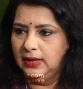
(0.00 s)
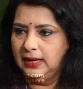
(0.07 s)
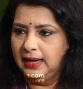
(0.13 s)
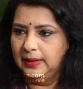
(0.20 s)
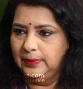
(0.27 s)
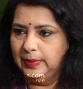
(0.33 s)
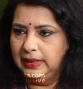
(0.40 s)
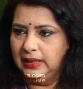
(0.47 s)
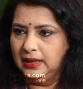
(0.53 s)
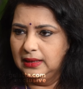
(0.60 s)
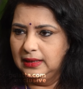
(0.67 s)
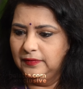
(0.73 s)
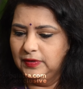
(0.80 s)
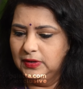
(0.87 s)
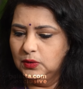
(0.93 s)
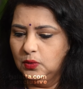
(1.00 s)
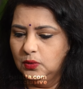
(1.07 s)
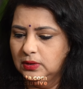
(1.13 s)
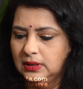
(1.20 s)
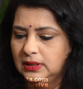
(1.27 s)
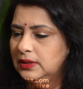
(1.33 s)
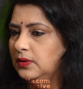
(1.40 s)
ஆயில் ஆட் பண்ணலாம் ஈவன்
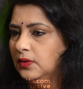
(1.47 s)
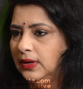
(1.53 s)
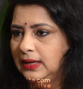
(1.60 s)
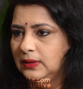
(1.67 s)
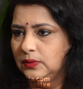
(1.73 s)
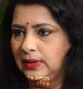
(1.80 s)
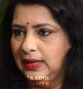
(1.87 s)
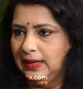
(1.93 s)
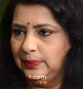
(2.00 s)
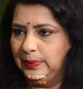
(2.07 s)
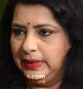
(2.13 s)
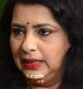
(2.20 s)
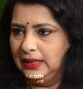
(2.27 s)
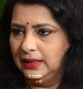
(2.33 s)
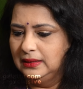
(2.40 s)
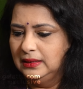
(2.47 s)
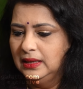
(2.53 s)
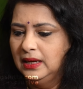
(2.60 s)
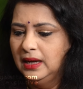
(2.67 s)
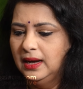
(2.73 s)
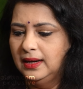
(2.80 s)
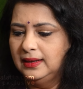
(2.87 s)
கோகனட் ஆயில் கூட ஆட் பண்ணலாம்
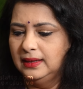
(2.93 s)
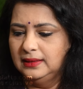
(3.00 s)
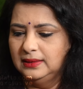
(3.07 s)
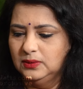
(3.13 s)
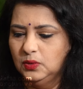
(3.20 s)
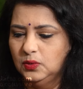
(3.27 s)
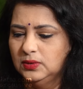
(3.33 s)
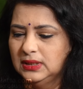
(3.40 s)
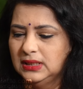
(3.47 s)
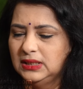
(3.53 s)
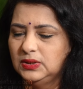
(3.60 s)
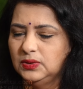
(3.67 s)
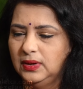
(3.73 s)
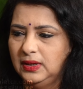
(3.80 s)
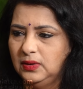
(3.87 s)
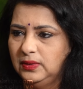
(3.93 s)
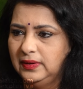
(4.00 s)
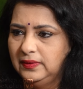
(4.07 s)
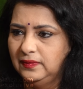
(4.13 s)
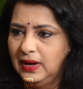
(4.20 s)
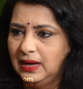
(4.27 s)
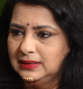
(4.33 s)
ஆனால் அந்த கோகனட்
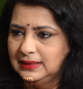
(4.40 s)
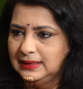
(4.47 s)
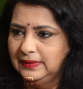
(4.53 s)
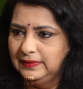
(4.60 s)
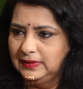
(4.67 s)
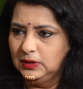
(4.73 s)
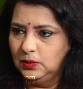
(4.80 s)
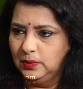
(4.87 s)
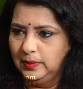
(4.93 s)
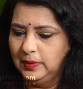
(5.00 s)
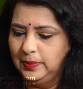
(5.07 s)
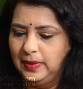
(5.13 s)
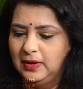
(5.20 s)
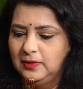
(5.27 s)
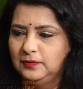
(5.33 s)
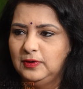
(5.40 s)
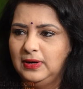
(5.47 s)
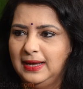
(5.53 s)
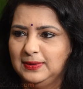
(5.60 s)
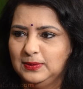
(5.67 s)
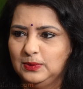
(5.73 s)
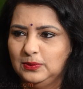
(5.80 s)
ஆயிலோட வாசனை வந்து ரொம்ப
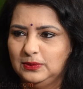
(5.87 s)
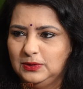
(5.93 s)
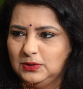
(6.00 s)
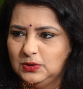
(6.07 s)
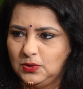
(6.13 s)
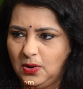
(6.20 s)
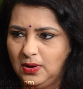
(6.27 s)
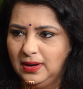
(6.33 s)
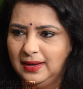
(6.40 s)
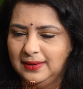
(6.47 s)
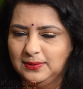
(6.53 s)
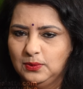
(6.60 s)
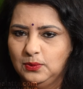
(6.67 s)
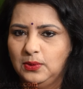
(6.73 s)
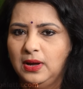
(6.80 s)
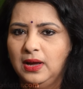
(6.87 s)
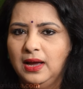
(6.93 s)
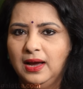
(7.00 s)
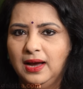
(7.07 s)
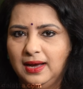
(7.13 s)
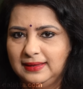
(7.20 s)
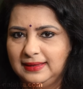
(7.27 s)
பவர்ஃபுல்லாக இருக்கும் கொஞ்சம் ஸ்ட்ராங்காக இருக்கும்
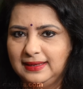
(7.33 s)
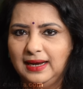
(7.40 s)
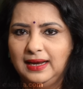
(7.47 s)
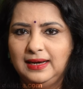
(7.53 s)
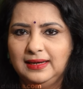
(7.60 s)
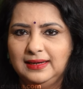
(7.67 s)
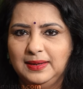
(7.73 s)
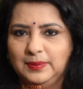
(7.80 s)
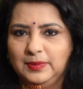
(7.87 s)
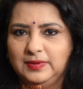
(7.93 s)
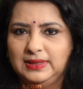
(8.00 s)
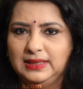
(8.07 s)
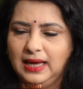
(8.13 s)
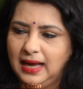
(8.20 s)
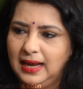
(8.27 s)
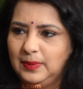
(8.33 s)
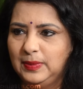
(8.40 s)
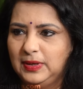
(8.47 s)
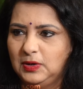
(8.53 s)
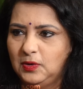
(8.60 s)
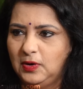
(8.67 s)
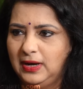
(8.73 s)
அதனால நம்ம வந்து
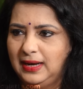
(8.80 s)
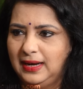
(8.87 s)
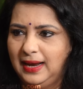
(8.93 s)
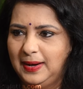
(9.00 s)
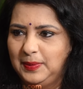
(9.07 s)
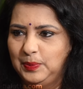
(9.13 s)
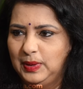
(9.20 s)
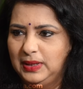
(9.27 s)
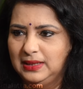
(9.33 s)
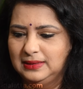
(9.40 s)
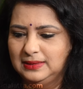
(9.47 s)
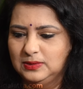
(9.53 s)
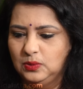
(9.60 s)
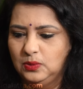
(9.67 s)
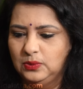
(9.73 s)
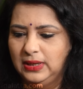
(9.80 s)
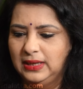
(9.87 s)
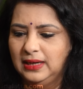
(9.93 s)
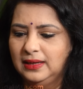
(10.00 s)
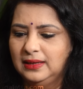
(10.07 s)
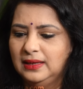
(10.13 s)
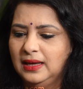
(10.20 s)
ஆல்மண்ட் ஆயிலில் ஆட் பண்ண சொல்லுவோம்
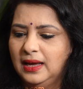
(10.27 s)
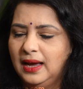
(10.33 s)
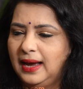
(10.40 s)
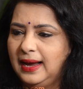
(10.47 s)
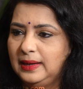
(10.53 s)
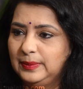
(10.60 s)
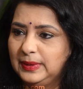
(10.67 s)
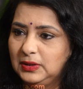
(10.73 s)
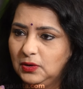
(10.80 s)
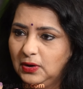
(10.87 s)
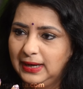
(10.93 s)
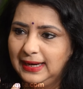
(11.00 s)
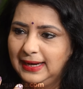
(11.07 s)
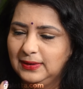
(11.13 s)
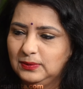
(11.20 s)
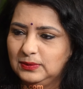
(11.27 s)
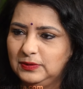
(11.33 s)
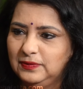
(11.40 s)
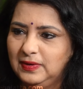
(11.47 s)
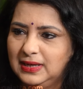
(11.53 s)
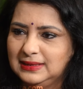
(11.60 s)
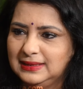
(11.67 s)
ஏன்னா ஆல்மண்ட் ஆயிலே
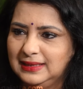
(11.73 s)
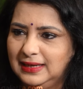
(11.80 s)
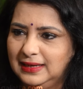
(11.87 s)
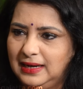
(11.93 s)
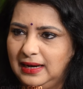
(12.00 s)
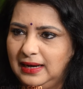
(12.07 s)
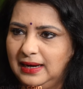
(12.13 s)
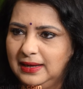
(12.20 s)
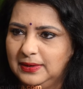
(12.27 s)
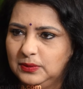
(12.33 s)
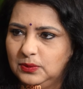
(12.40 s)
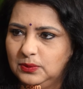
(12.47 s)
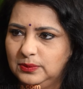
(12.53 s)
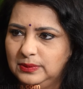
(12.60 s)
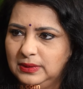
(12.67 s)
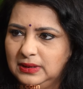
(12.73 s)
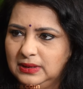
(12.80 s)
கொஞ்சம் வாசனை நல்லா இருக்கும்